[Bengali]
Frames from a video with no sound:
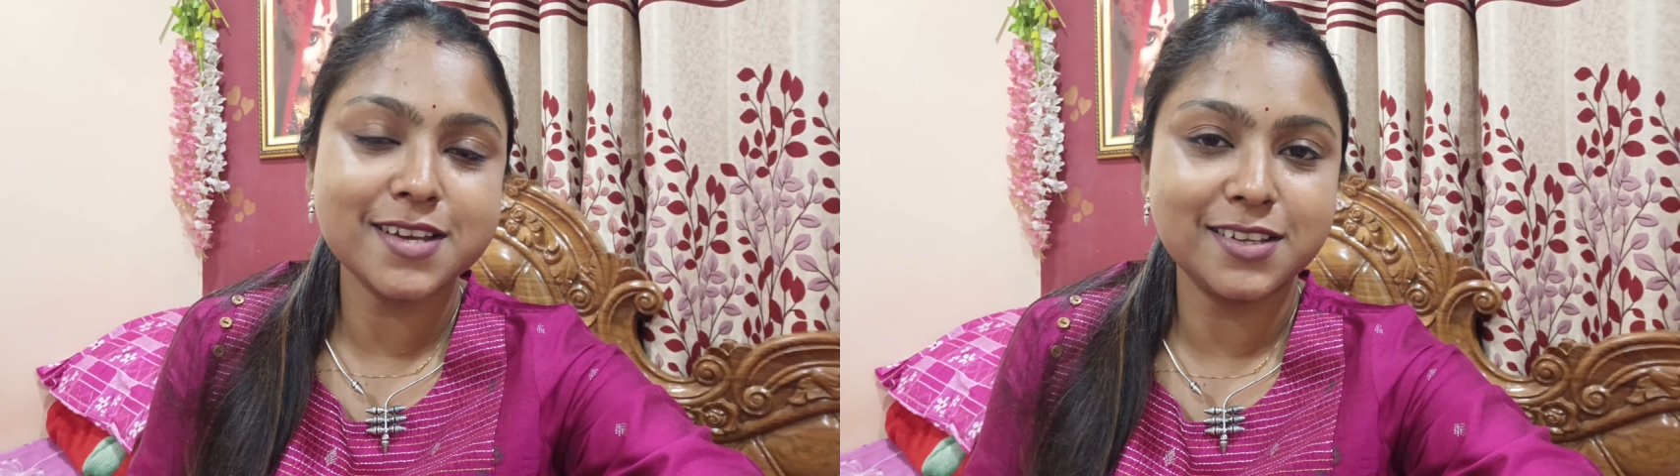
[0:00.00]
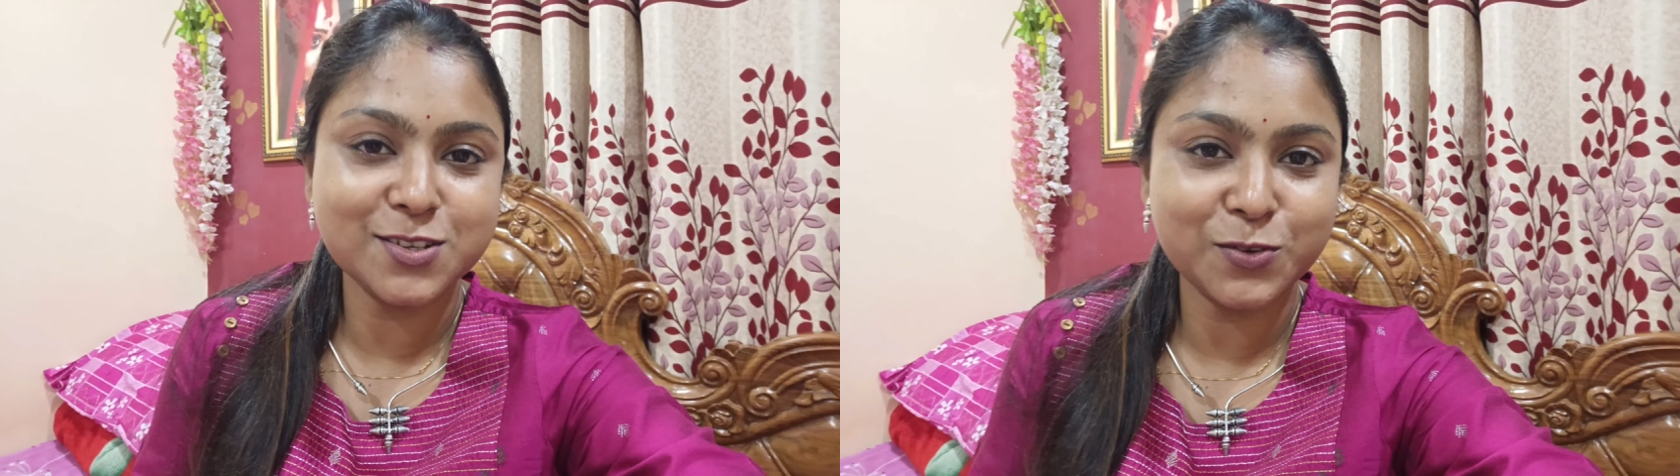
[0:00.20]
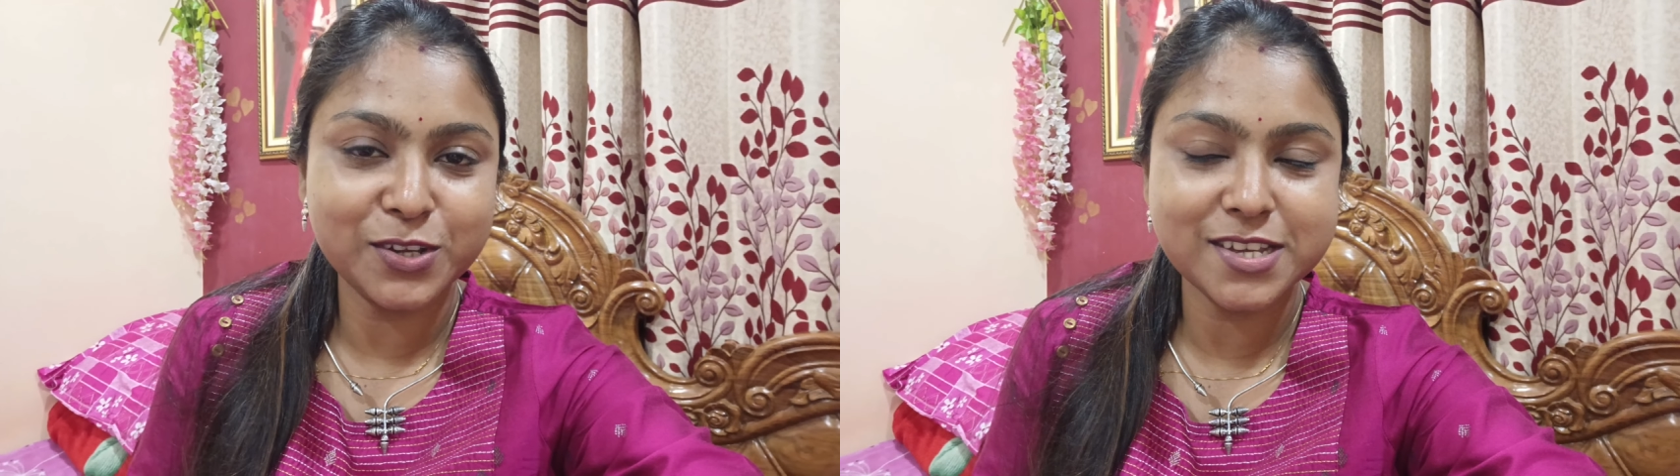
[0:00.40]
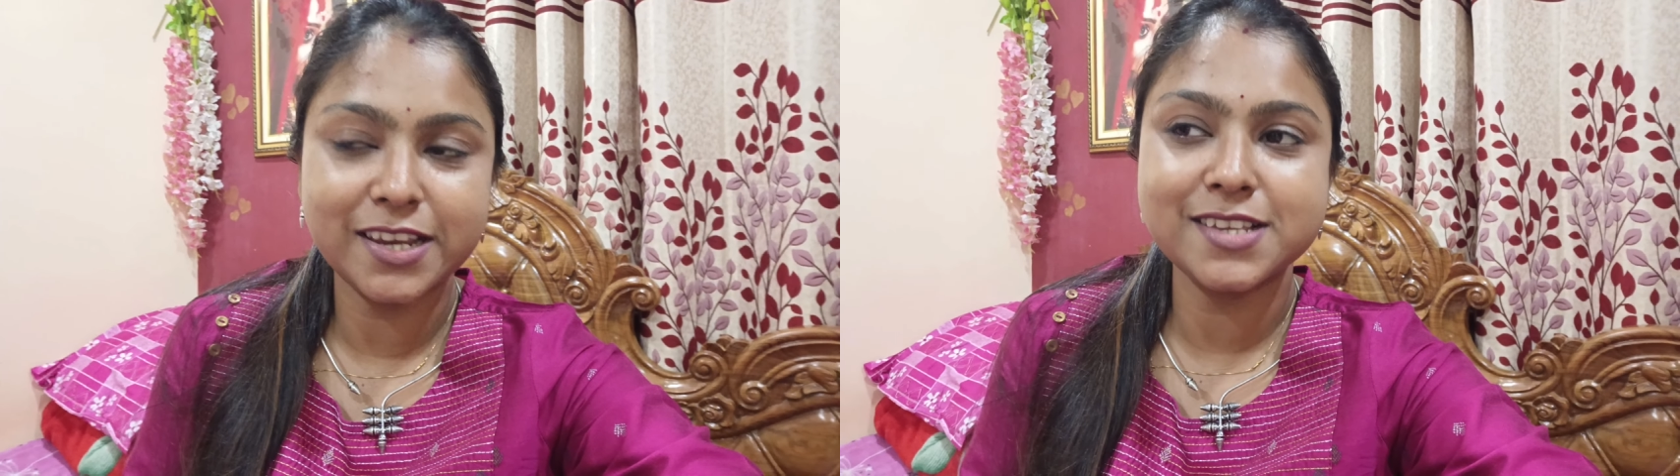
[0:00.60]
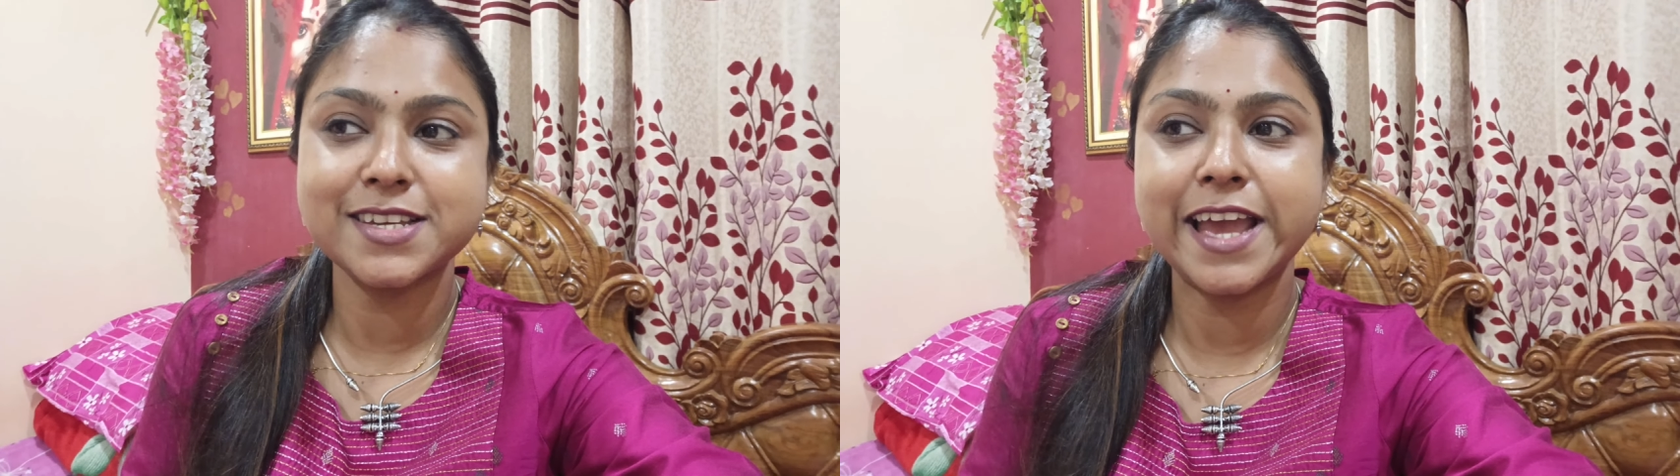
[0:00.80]
সাজেস্ট করেছিলে
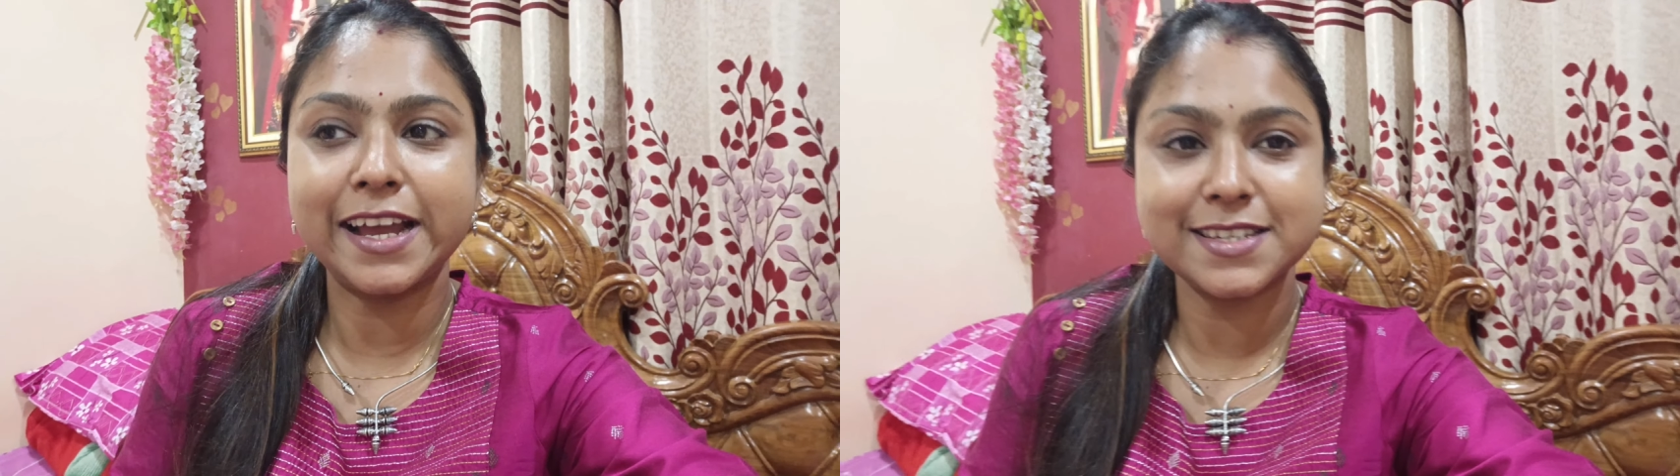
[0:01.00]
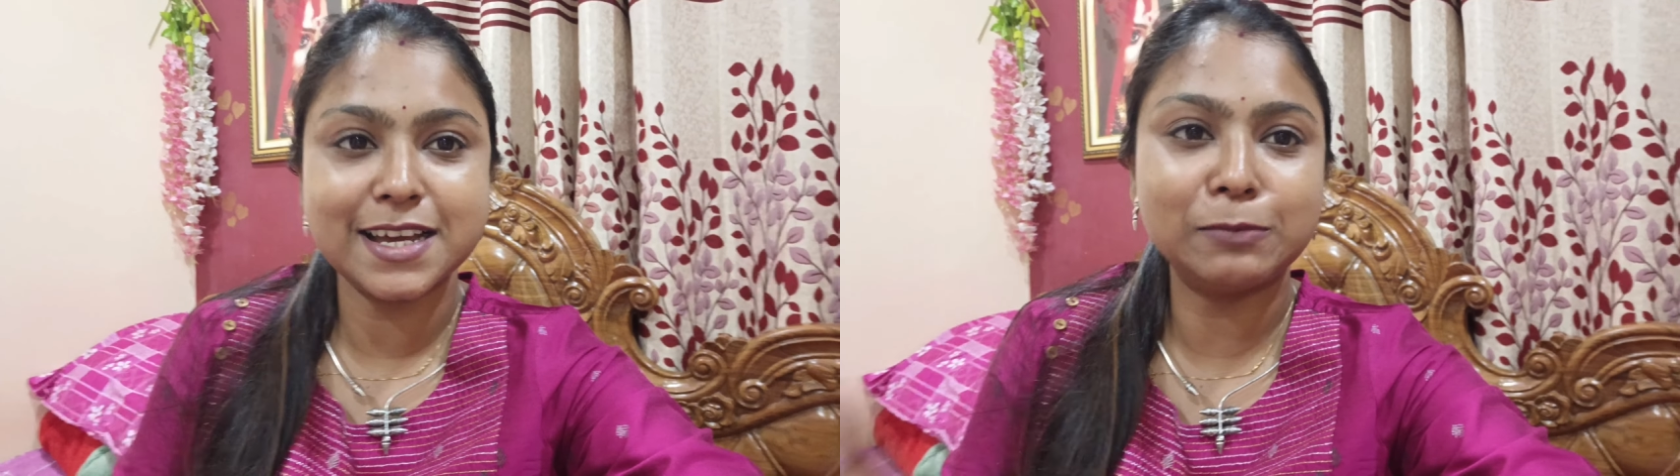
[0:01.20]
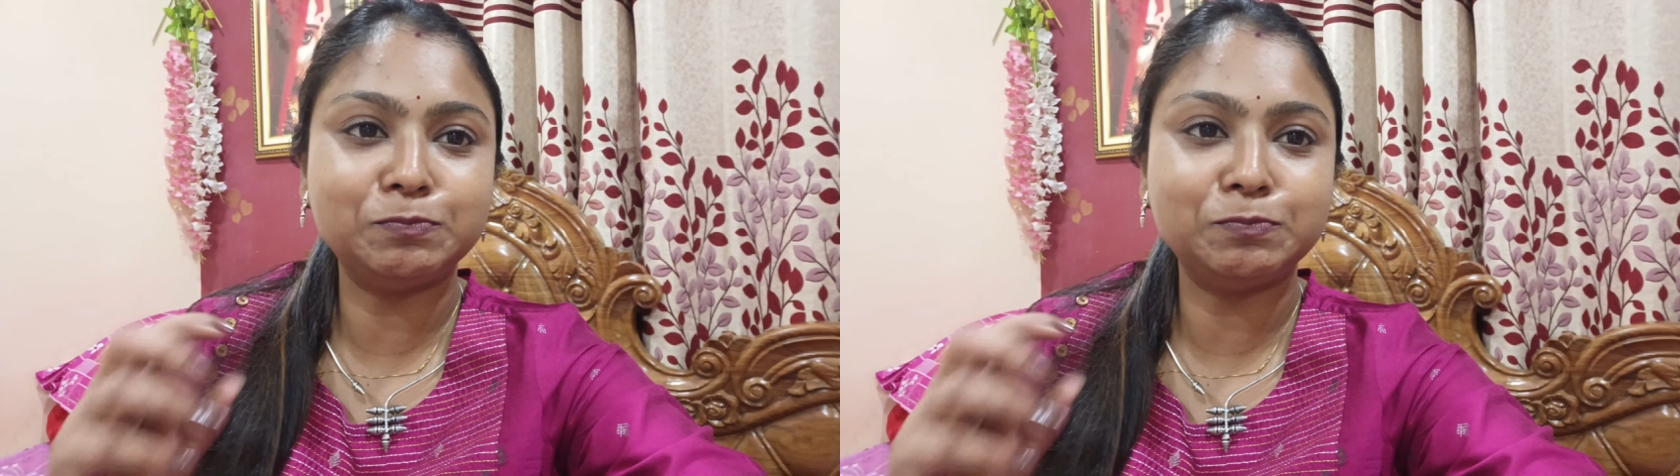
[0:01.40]
যে একটা